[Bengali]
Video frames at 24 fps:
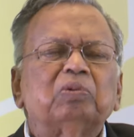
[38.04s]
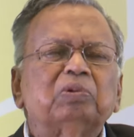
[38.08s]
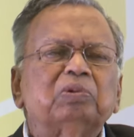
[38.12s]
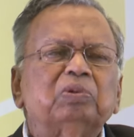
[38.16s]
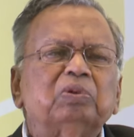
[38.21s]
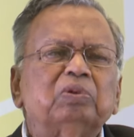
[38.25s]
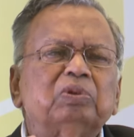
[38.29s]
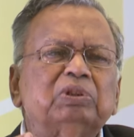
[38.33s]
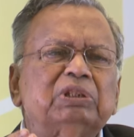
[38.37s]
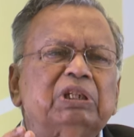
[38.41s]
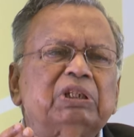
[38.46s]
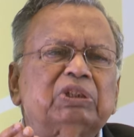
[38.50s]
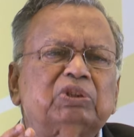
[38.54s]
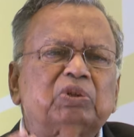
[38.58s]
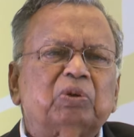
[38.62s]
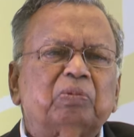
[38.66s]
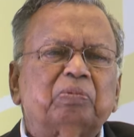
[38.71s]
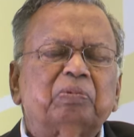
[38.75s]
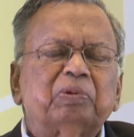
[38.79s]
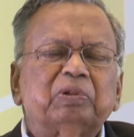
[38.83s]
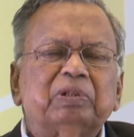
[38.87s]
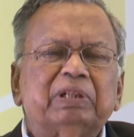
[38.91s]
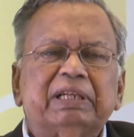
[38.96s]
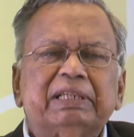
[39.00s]
সহজ ও
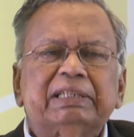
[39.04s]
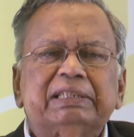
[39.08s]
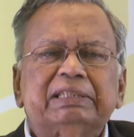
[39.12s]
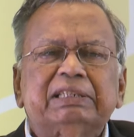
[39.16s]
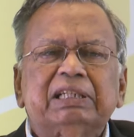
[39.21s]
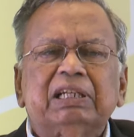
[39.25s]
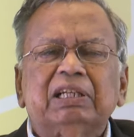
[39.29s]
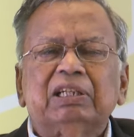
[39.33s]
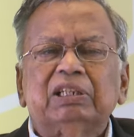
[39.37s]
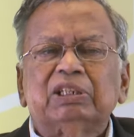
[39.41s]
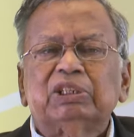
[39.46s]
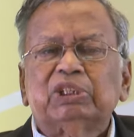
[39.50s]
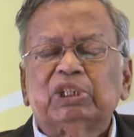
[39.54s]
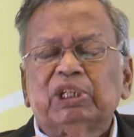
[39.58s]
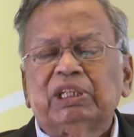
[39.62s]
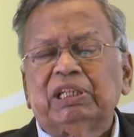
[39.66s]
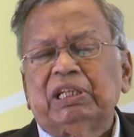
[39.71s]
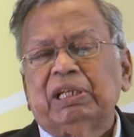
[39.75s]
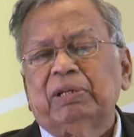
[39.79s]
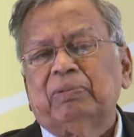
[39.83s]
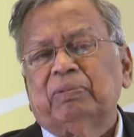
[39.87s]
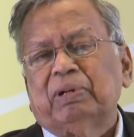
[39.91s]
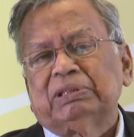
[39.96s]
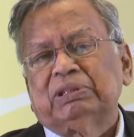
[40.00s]
দ্রুততম সময়ে সেবা
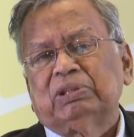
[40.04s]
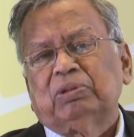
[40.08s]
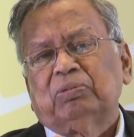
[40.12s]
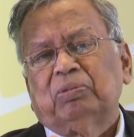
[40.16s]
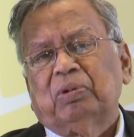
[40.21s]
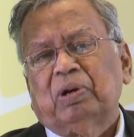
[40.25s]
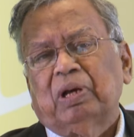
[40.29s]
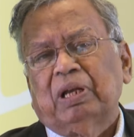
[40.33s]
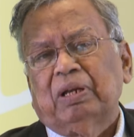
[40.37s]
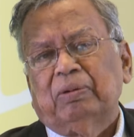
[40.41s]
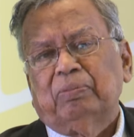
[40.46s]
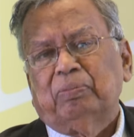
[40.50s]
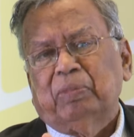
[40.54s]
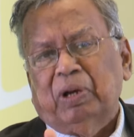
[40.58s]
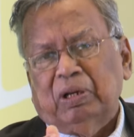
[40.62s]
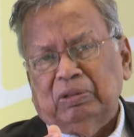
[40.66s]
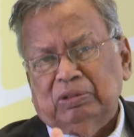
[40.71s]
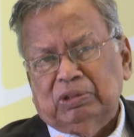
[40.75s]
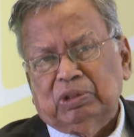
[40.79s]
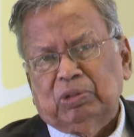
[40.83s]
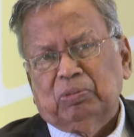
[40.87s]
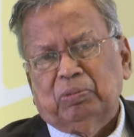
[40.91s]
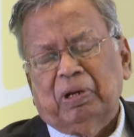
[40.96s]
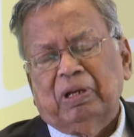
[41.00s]
প্রদান
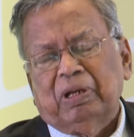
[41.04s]
কার্যকরী